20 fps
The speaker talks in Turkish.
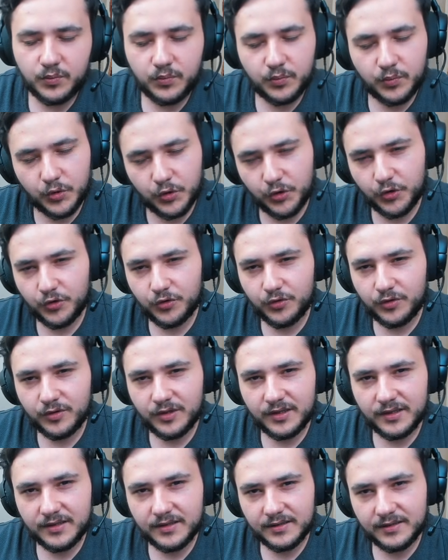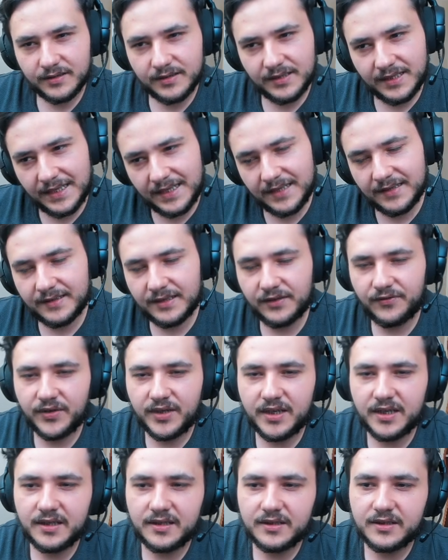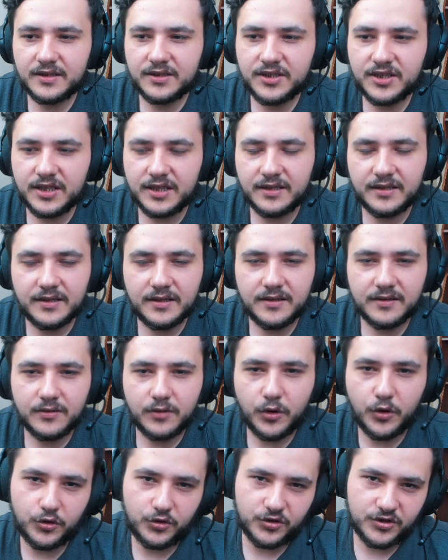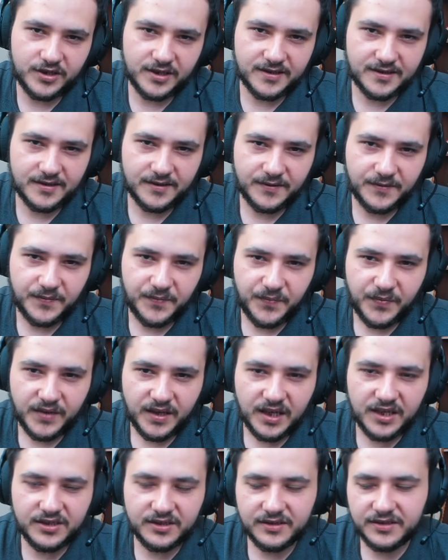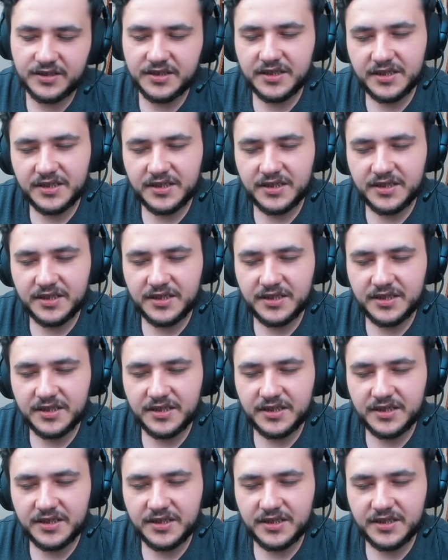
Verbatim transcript: bugün ilk defa e, şeyini oynayacağız açılışını